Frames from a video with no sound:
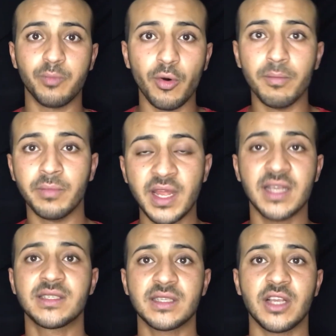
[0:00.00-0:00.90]
ام
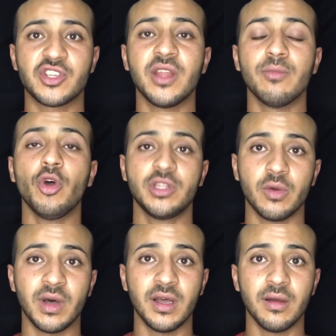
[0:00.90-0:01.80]
ناس عشان
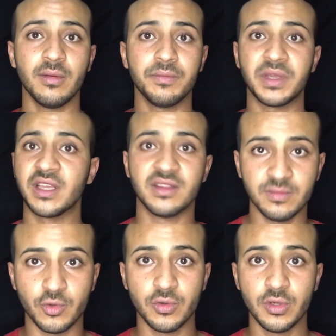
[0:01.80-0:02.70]
محتوى بيقدموه